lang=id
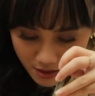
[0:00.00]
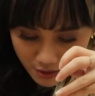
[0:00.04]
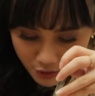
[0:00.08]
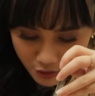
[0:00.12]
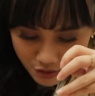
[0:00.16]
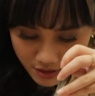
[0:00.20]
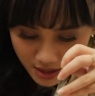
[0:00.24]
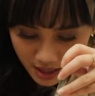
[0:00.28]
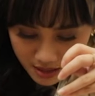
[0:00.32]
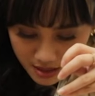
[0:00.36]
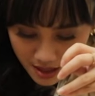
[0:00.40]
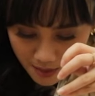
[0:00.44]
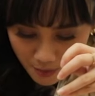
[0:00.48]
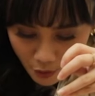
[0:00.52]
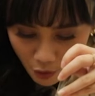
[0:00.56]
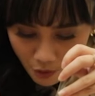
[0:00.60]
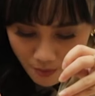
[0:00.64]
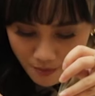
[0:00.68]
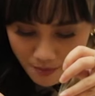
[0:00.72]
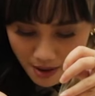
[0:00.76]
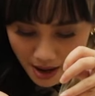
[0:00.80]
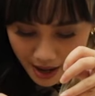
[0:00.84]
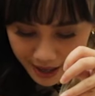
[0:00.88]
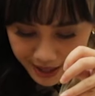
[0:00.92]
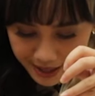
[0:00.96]
terus ada
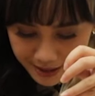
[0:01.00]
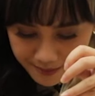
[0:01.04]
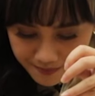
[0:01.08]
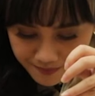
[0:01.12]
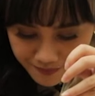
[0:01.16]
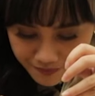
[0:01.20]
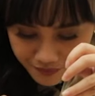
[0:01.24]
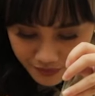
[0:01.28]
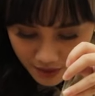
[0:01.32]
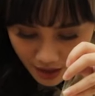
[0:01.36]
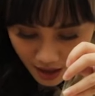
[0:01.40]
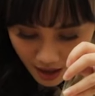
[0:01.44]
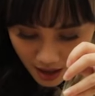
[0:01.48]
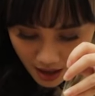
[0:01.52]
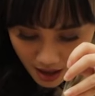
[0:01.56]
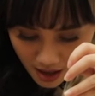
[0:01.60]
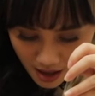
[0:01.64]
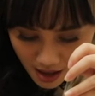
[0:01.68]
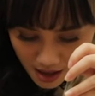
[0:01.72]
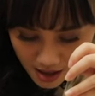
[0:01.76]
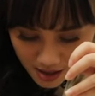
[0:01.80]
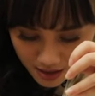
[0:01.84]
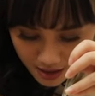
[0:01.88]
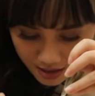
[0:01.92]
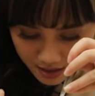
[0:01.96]
bombay
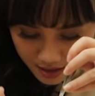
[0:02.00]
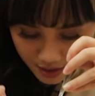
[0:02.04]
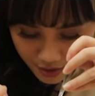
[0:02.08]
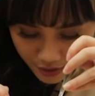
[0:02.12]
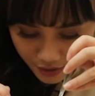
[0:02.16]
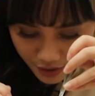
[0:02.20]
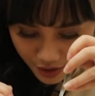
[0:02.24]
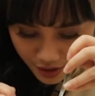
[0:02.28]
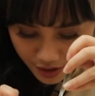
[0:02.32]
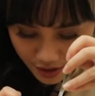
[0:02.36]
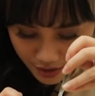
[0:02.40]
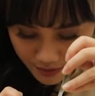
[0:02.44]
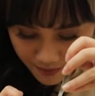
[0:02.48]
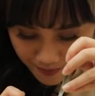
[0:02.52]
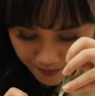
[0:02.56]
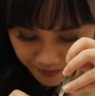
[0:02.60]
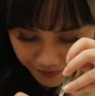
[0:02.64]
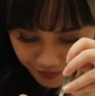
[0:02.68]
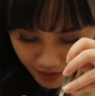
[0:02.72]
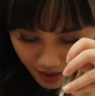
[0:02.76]
terus